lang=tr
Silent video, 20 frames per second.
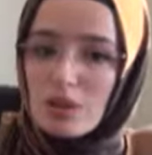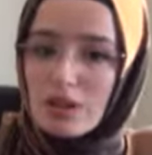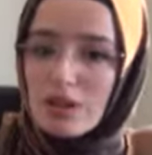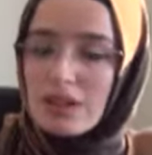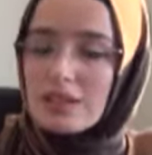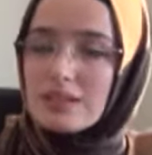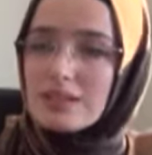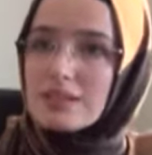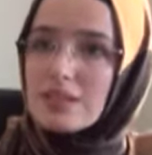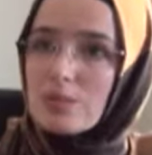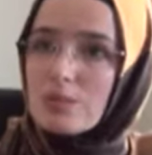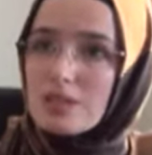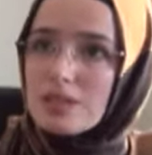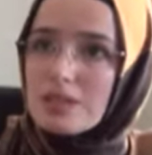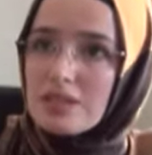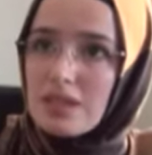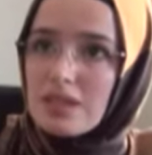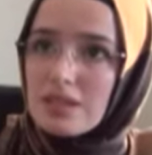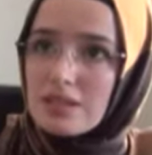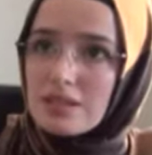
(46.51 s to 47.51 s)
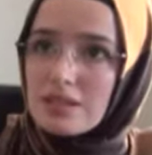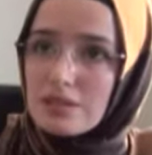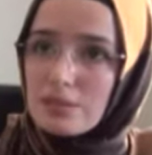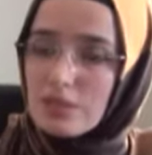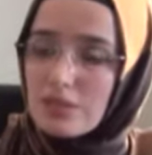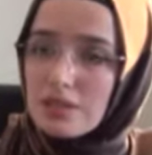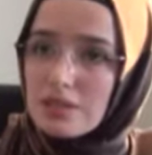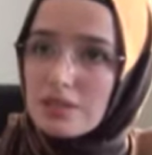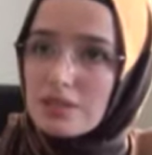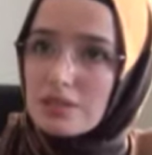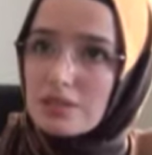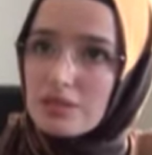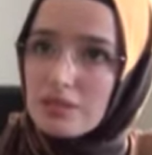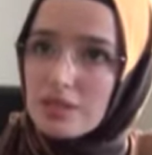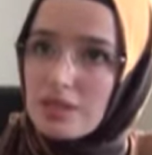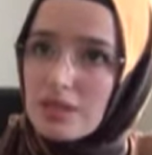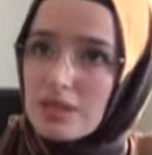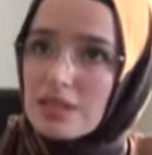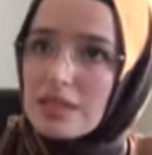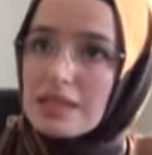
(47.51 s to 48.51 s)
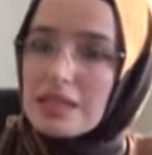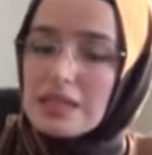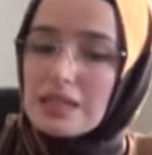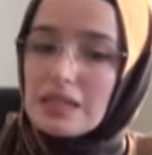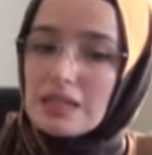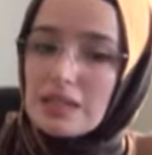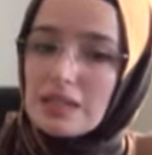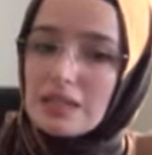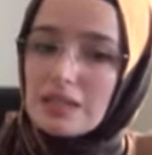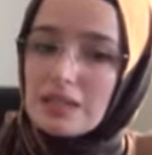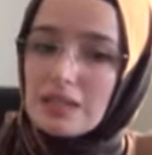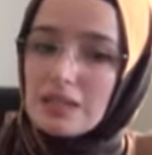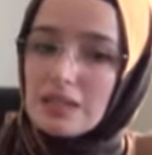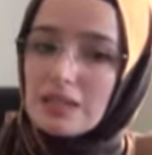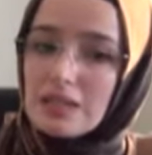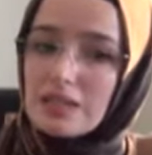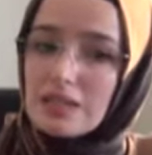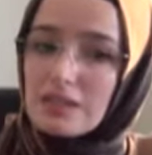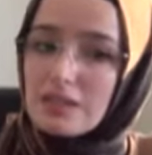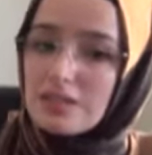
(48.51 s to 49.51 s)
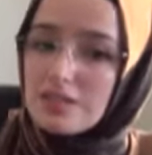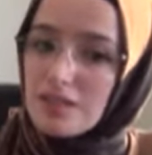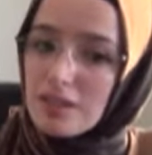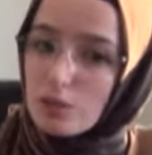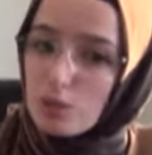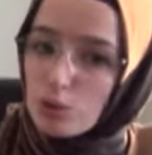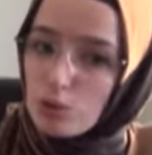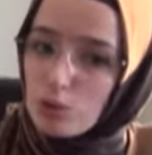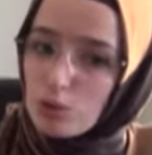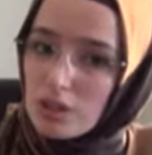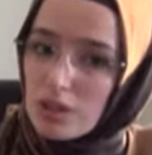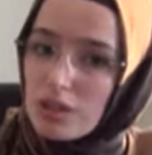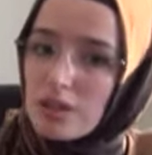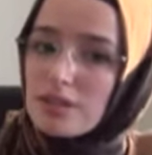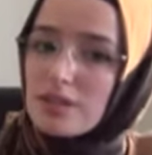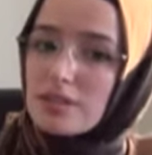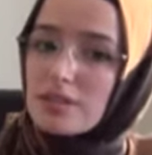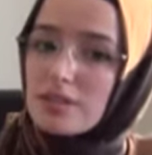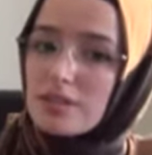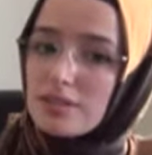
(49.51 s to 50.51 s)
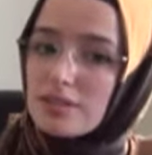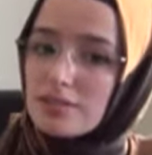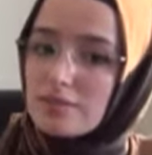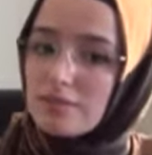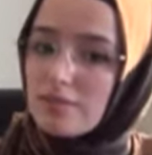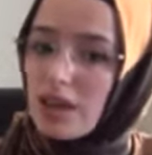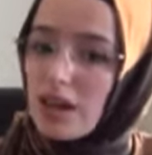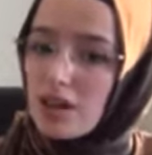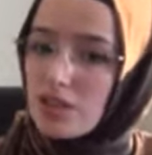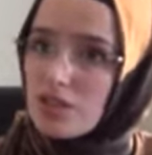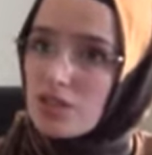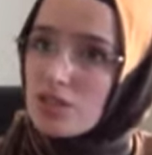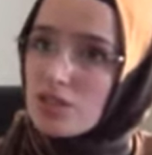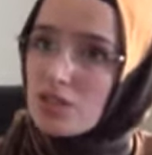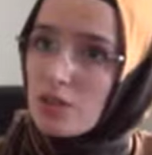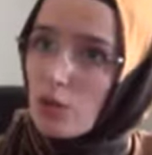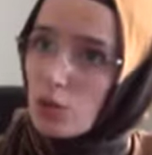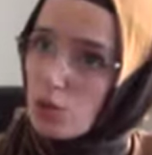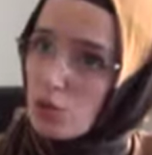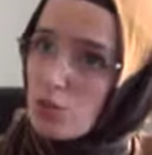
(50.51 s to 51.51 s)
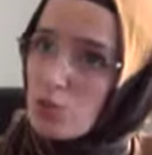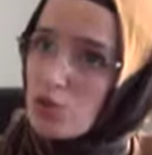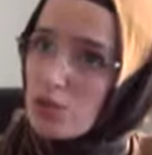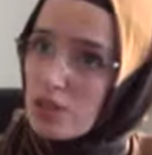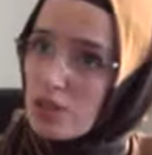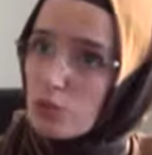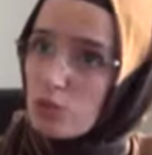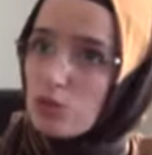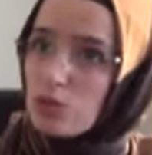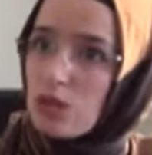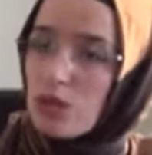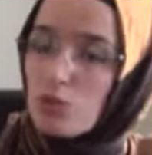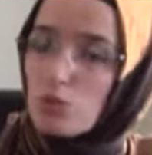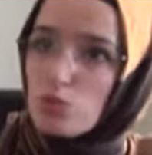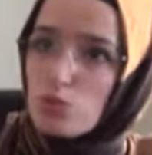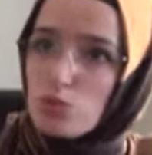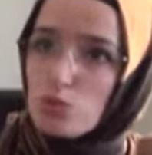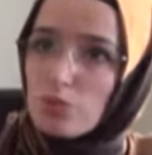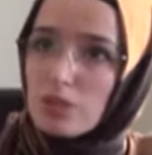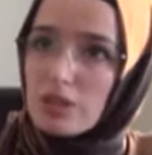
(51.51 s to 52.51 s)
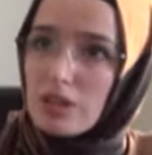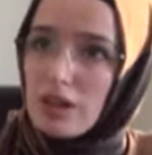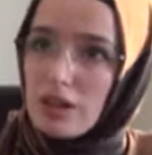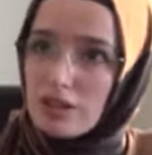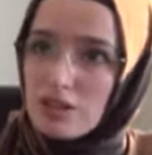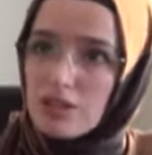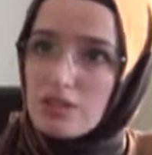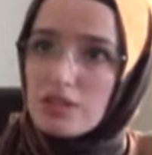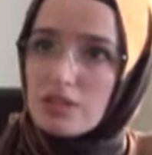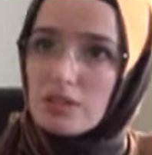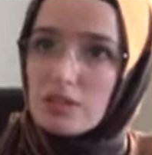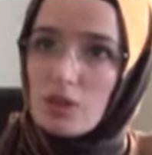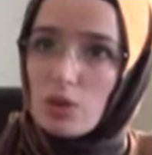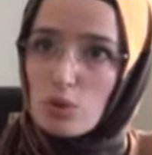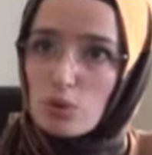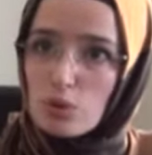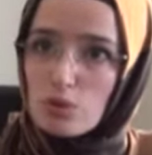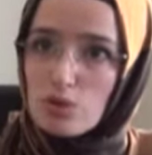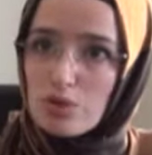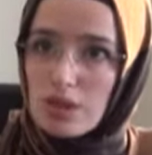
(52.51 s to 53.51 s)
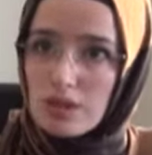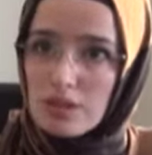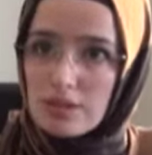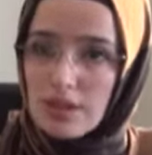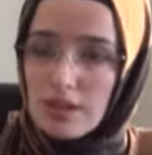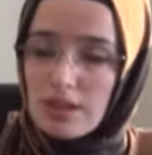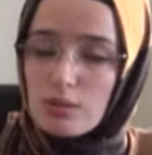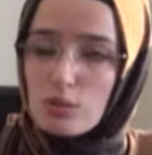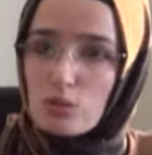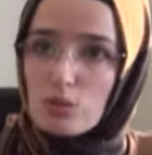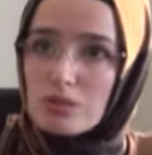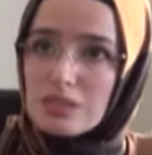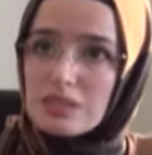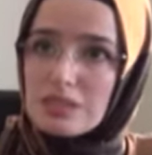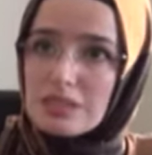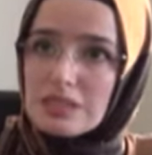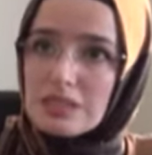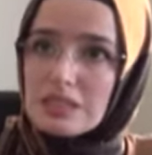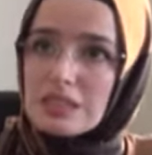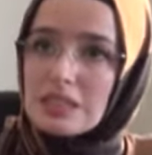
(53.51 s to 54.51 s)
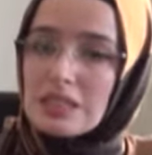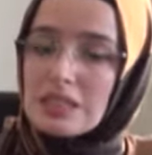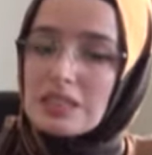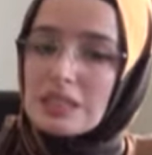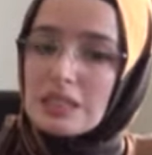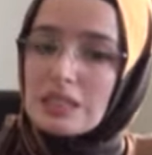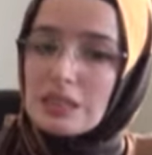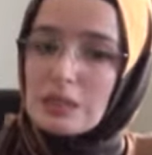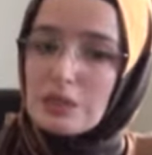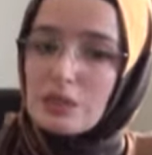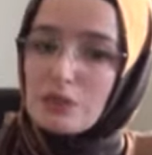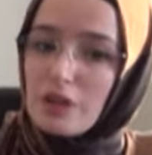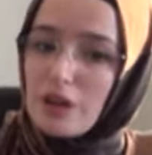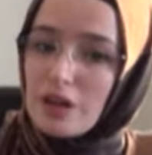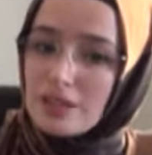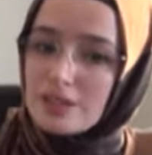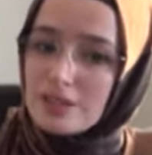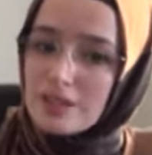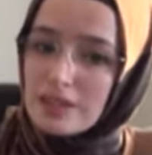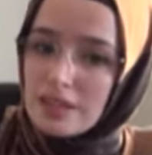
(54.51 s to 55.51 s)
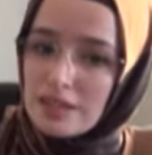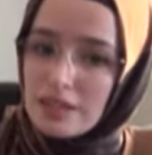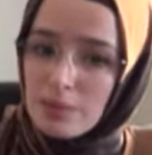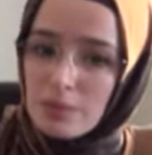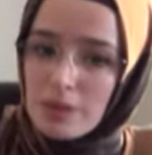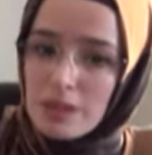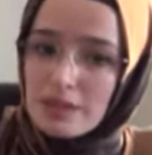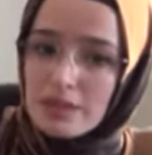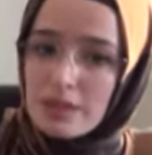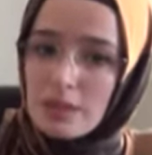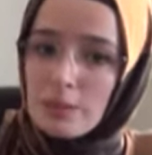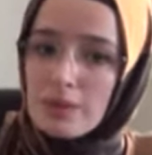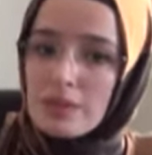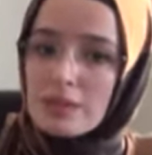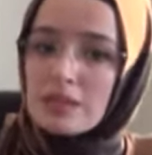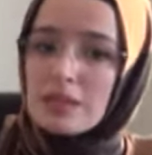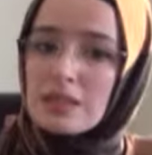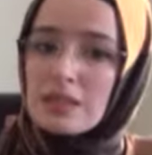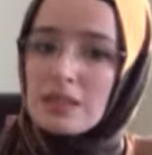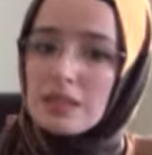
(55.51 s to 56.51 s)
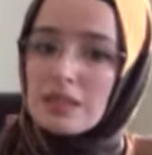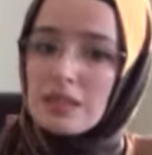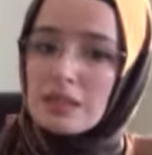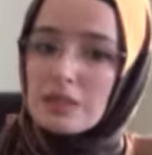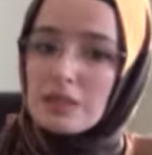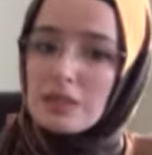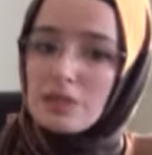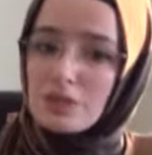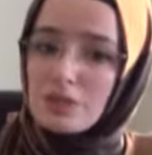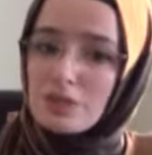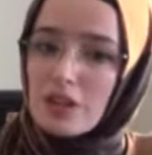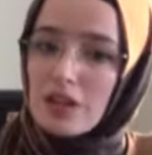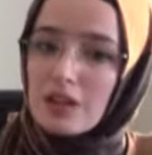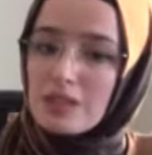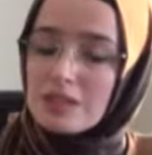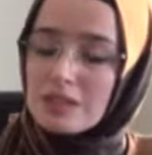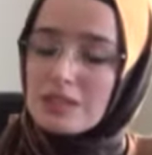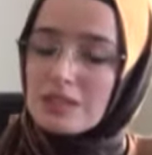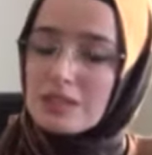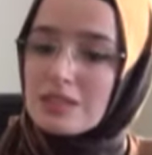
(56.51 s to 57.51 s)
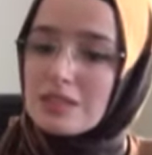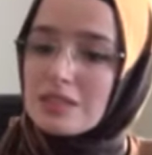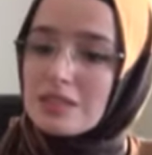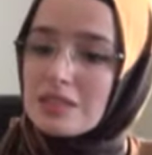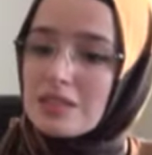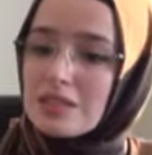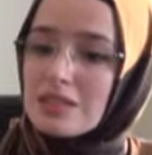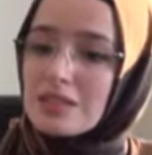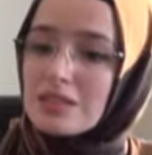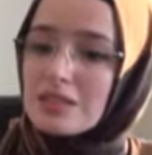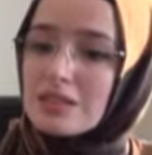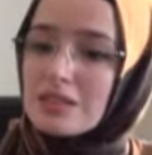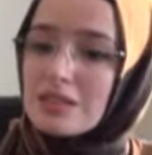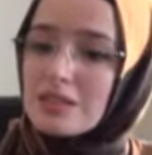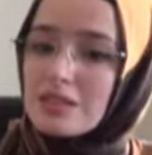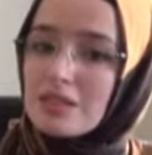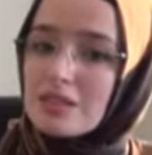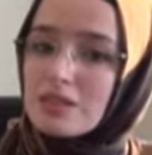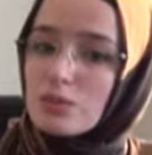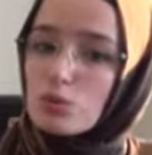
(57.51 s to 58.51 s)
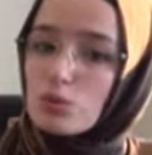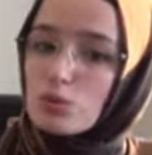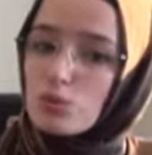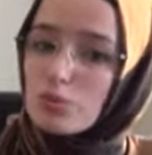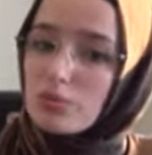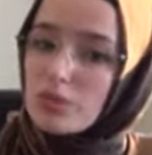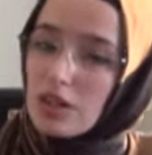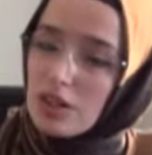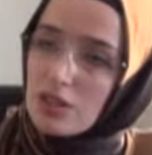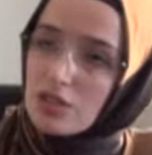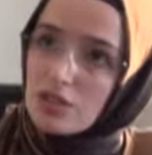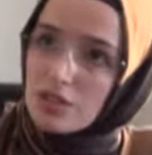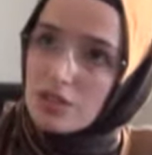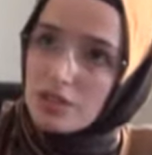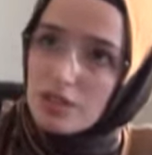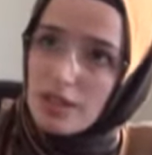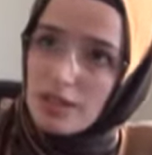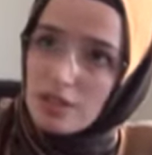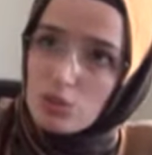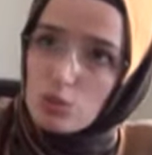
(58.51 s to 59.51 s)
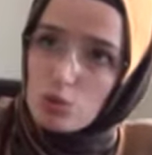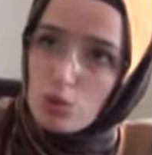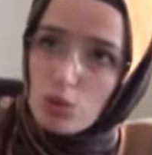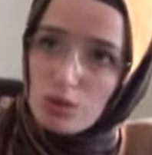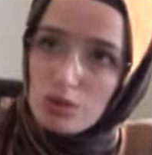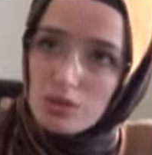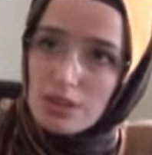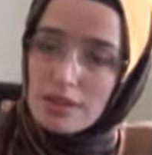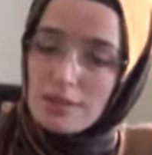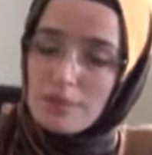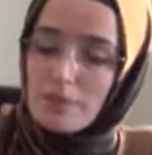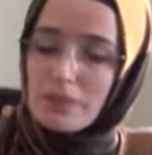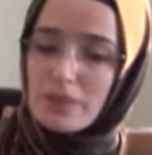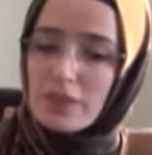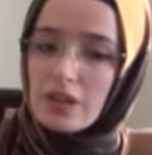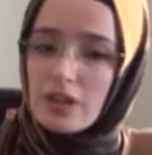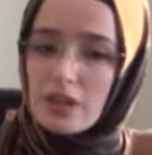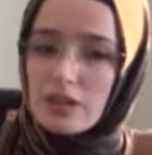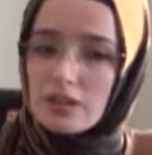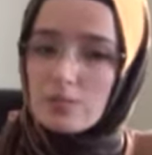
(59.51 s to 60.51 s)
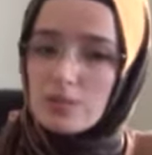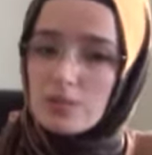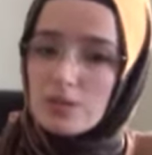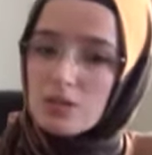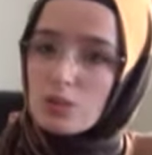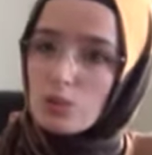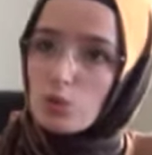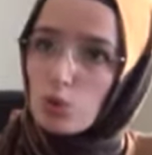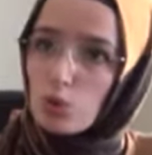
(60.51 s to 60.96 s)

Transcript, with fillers: Fakat Ramazan ayında e, sahurda e, aç önümüzde bulunan uzun bir açlığı olacağından dolayı e, fazla yemek yemek, e, iftarda ise e, uzun bir açlıktan sonra karnımızı